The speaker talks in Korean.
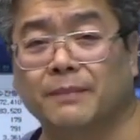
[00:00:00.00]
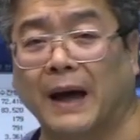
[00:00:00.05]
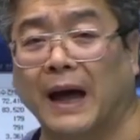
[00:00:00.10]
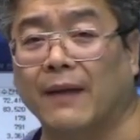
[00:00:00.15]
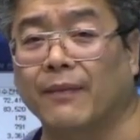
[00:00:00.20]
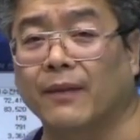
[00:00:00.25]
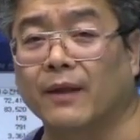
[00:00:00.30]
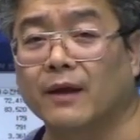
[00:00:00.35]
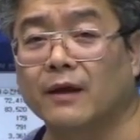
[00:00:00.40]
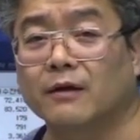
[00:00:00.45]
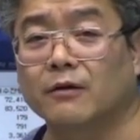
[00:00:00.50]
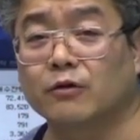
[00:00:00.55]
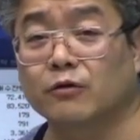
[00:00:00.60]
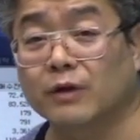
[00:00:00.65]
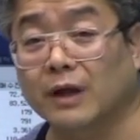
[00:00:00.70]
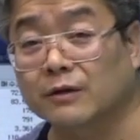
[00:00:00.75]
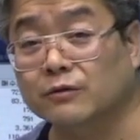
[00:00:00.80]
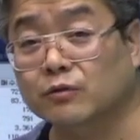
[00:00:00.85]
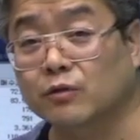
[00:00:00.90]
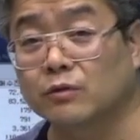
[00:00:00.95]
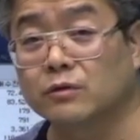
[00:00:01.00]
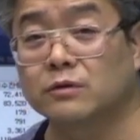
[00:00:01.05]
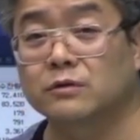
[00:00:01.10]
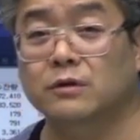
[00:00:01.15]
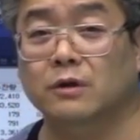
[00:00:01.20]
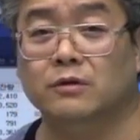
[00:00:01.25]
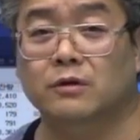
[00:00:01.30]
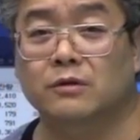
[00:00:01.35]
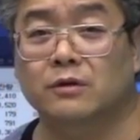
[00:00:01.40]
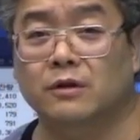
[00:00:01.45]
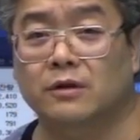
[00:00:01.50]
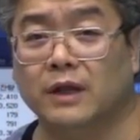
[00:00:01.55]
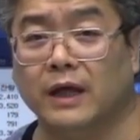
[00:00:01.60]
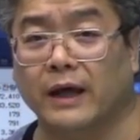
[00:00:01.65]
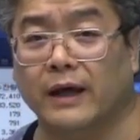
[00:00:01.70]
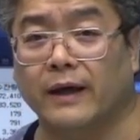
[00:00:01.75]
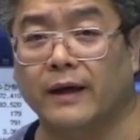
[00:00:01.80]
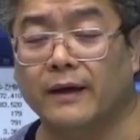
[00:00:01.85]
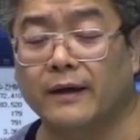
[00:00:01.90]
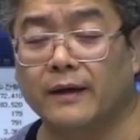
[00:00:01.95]
반. 그러나 또
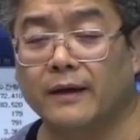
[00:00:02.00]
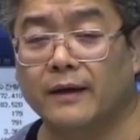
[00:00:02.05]
늦어졌는데